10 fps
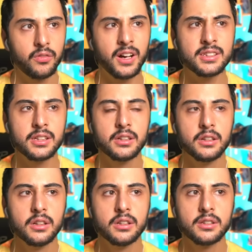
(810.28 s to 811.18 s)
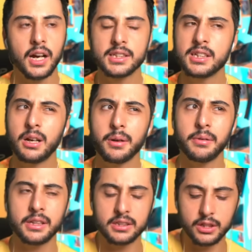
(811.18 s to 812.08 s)
What? Titan
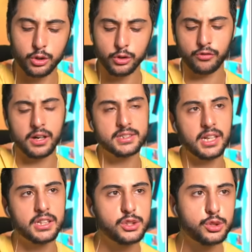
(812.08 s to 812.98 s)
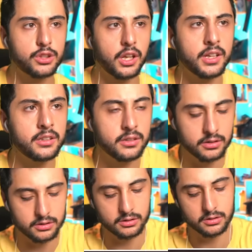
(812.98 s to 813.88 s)
kavramanın ikonu var sanki şurada lan.
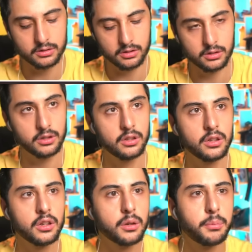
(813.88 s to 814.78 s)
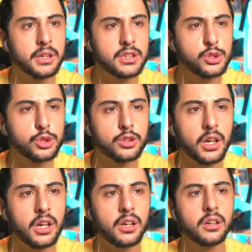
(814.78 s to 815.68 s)
Bakın
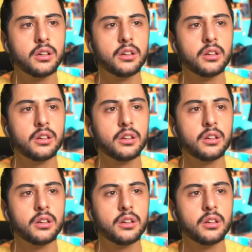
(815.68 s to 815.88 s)
şurada